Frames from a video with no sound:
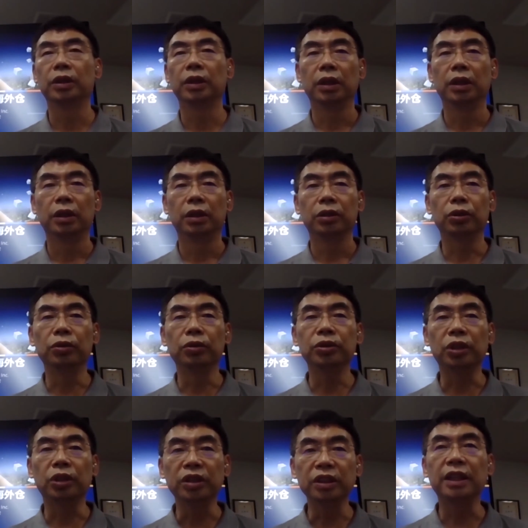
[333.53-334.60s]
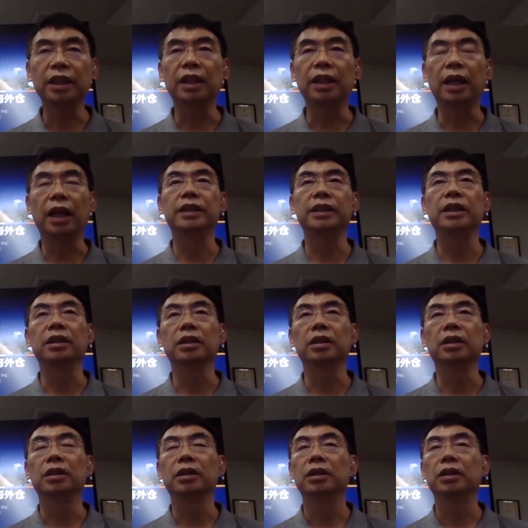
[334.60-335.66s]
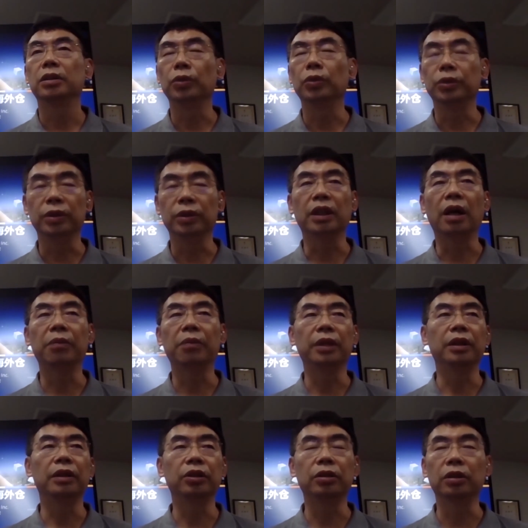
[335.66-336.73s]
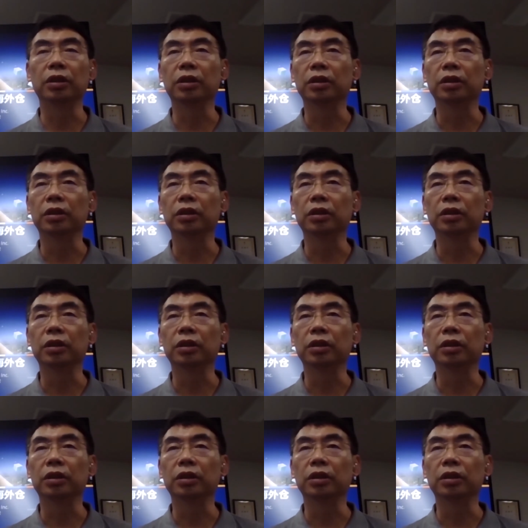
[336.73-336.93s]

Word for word: 从整体来讲呢，我觉得它们是